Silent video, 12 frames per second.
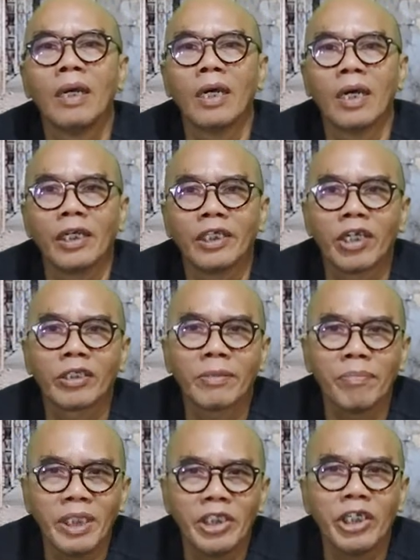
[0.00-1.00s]
Uh, got a
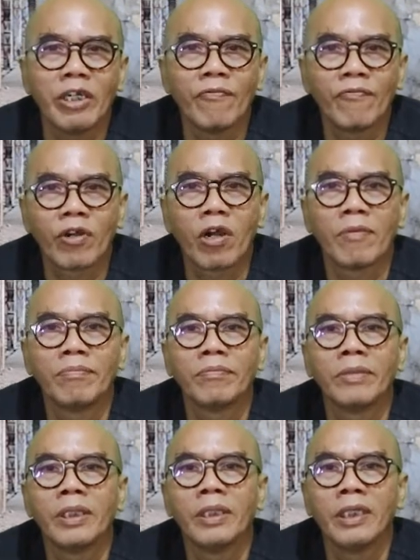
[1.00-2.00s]
mission from